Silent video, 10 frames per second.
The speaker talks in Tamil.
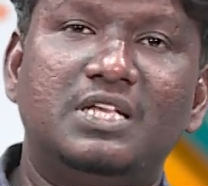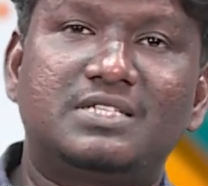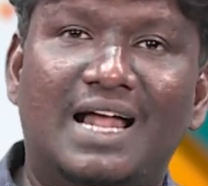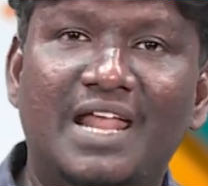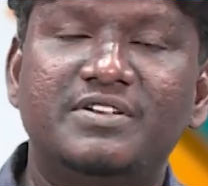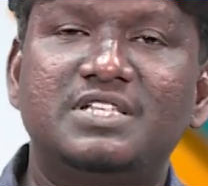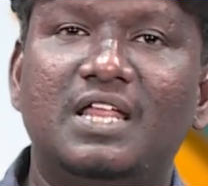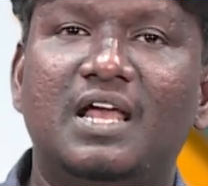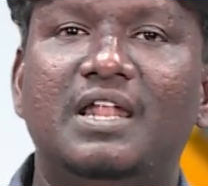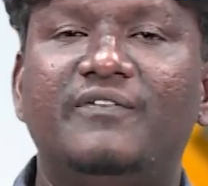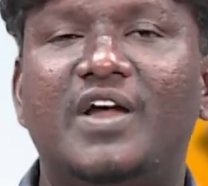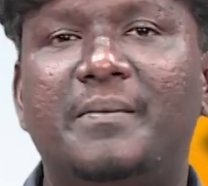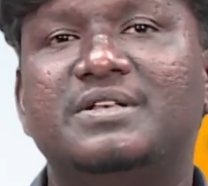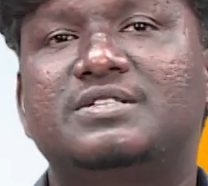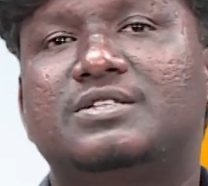சாலை வசதிகள்லேயே
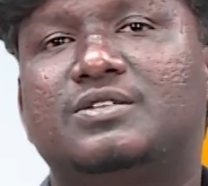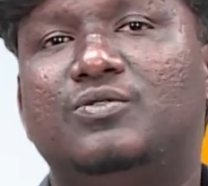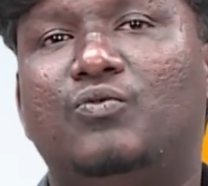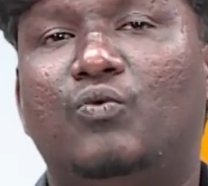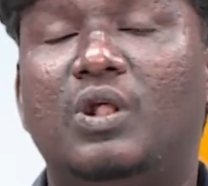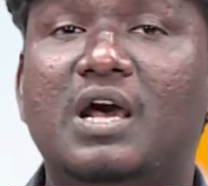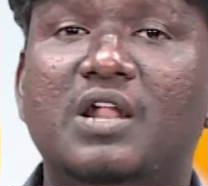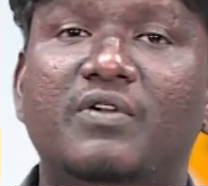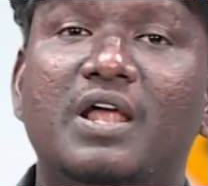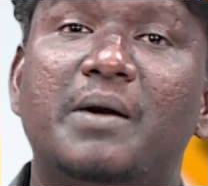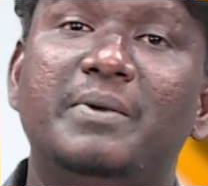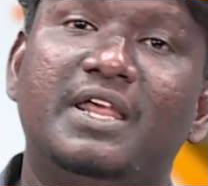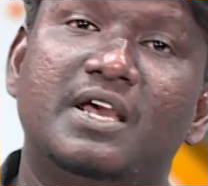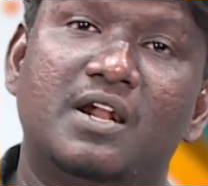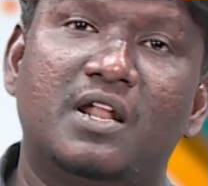ஃபேமஸ் உலக அளவில்
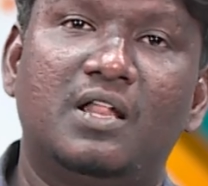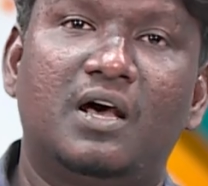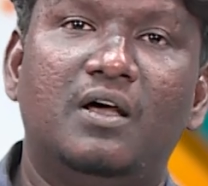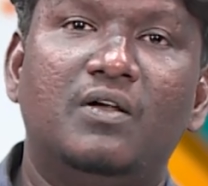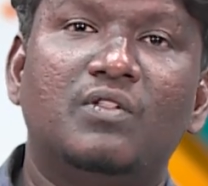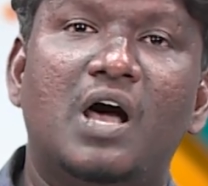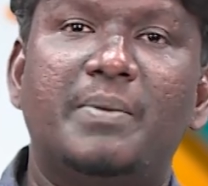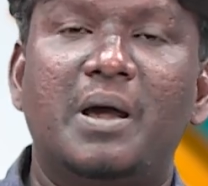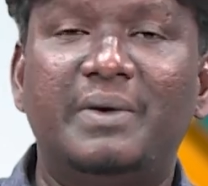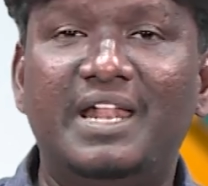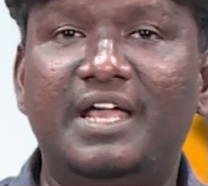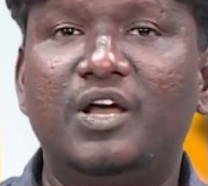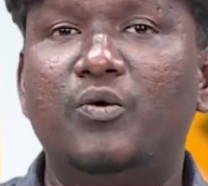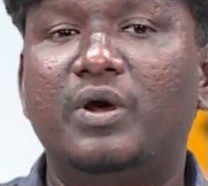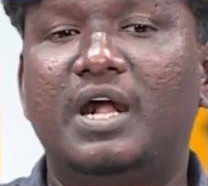அமெரிக்க நாடு தான் அப்போ
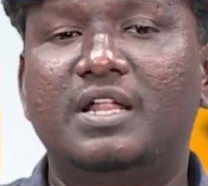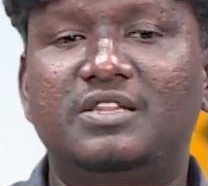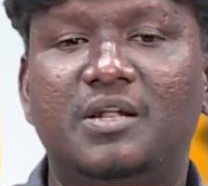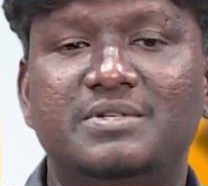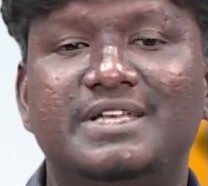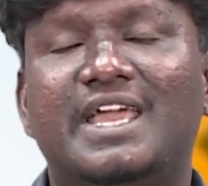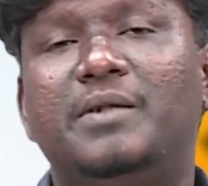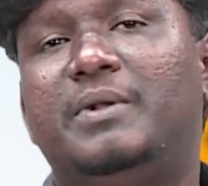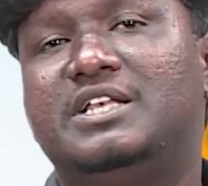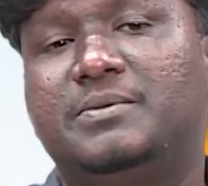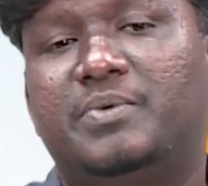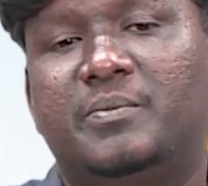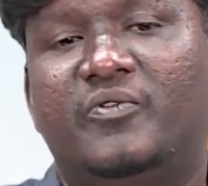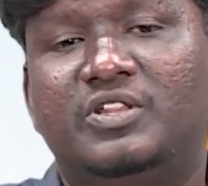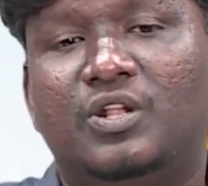அமெரிக்காவுக்கு அடுத்து நம்ம செகண்ட் பிளேஸ் இப்போ
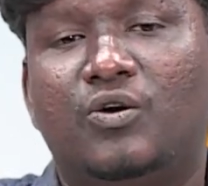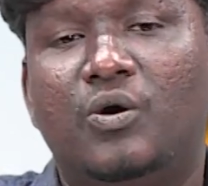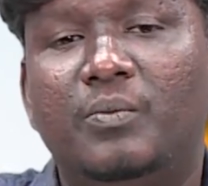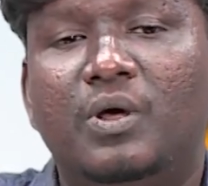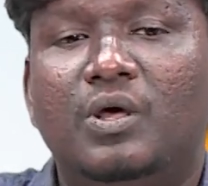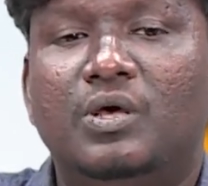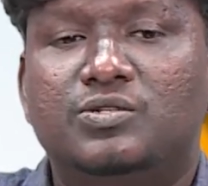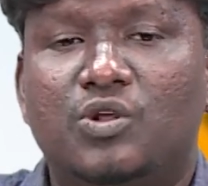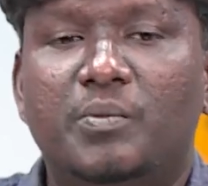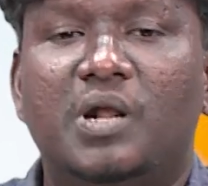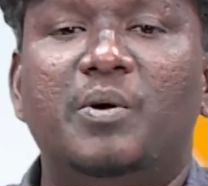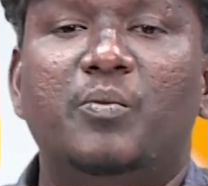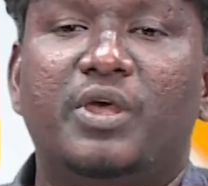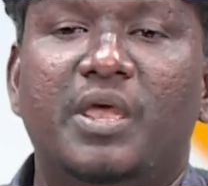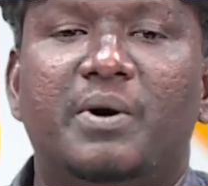நம்ம வந்திருக்கோம் ஸோ ரொம்ப ரொம்ப
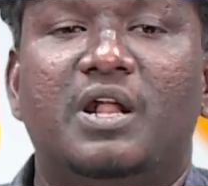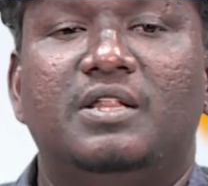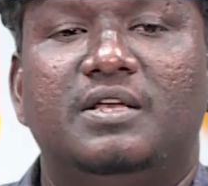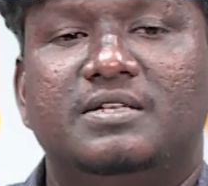முக்கியமானது